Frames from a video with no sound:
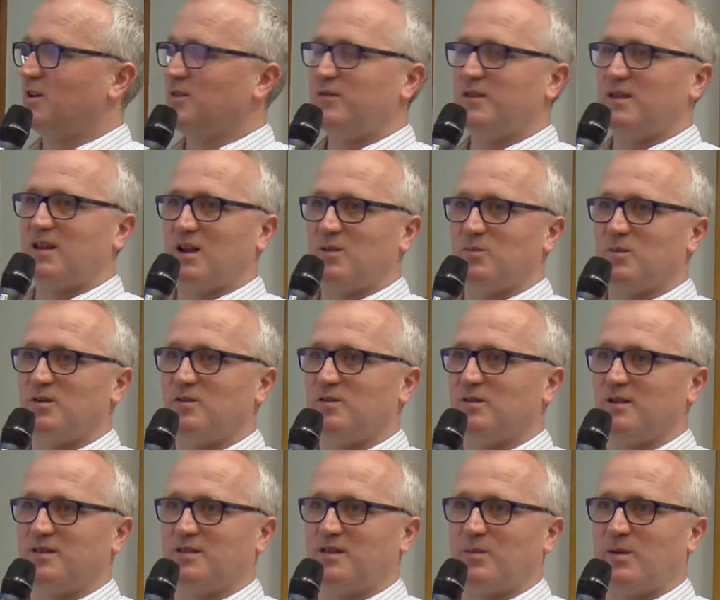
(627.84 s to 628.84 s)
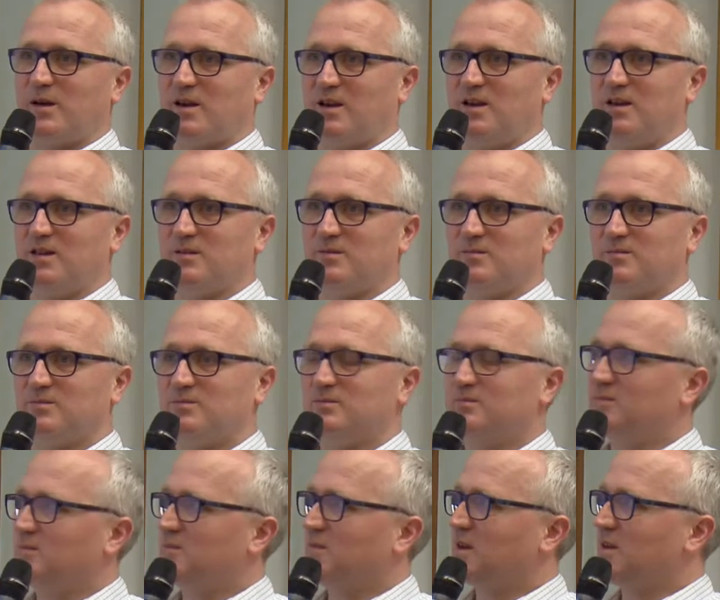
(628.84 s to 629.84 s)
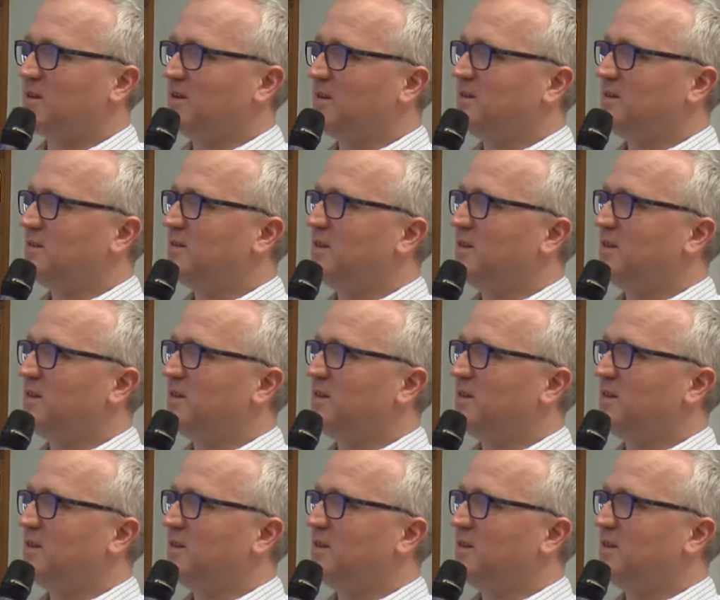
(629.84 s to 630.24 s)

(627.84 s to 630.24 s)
finalement, c'est pareil. D'accord